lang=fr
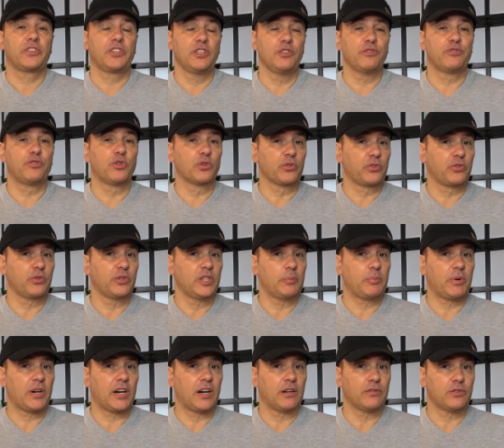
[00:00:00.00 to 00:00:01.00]
ce qui ne fonctionnait
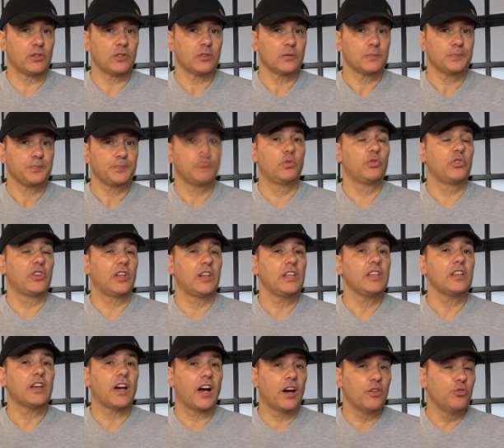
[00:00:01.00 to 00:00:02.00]
pas avant, vous
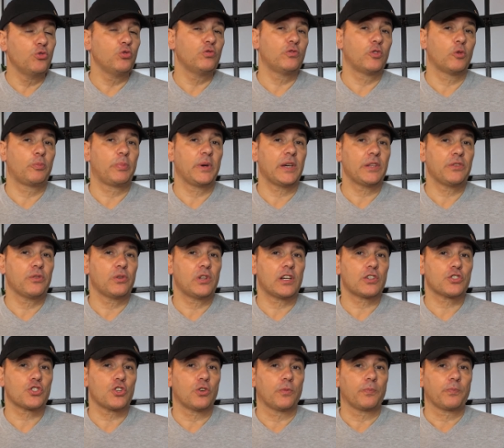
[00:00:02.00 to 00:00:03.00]
allez à nouveau perdre de
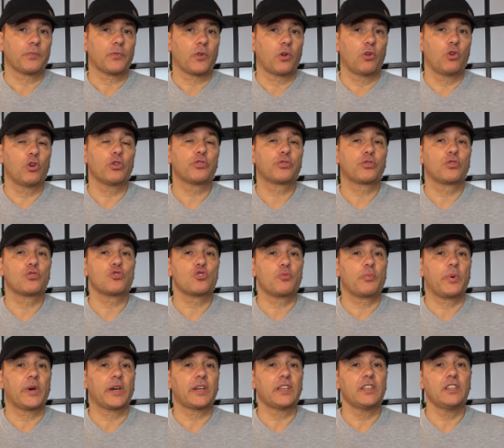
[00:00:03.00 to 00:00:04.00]
l'argent. Lorsque je
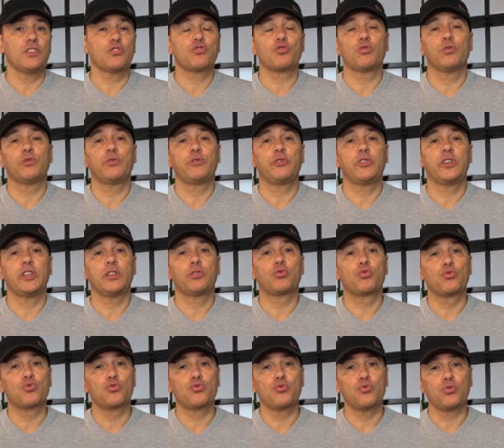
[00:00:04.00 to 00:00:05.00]
parie, je fais
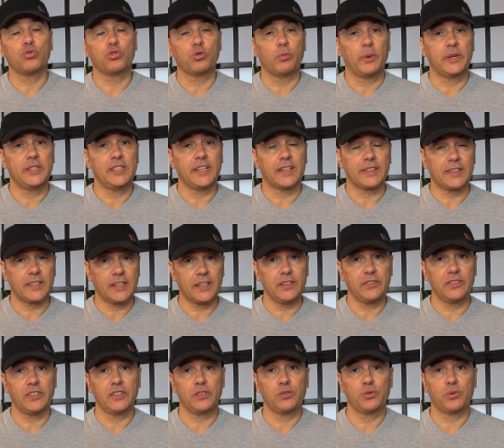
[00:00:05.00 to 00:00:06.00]
toujours de manière
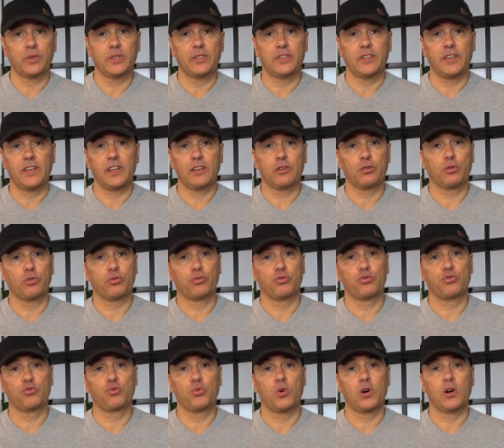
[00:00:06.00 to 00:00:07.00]
très sécuritaire, que ce
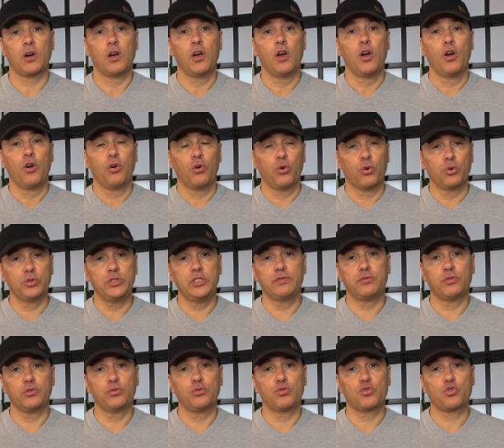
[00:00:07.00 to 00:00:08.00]
soit au
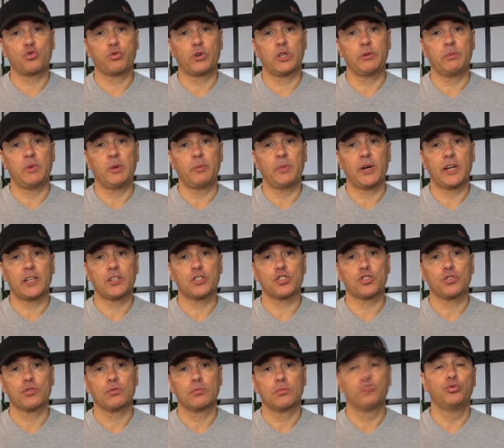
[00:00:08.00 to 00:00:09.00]
niveau du choix de mes
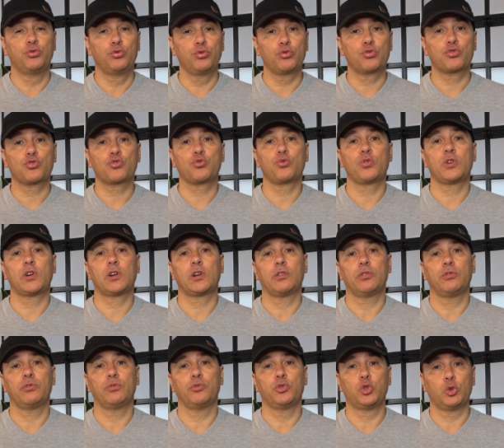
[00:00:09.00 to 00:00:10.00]
matchs, du
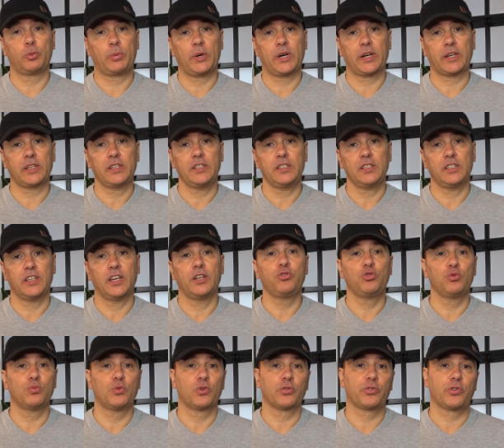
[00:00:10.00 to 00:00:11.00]
choix de paris et
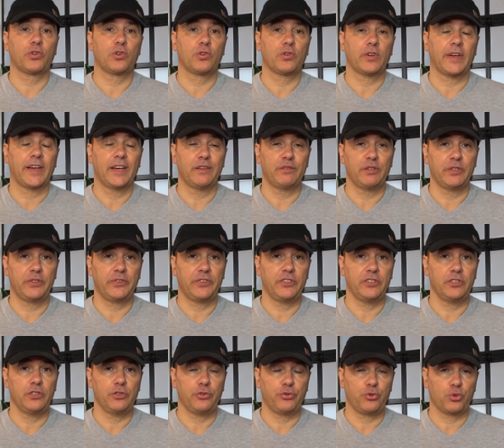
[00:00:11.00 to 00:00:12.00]
du montant
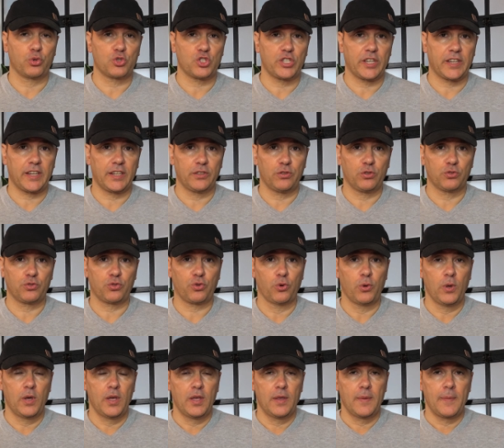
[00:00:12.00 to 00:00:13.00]
investi sur chacun d'entre
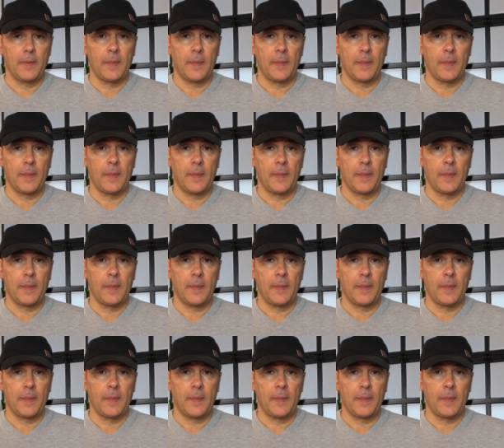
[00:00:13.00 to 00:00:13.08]
eux.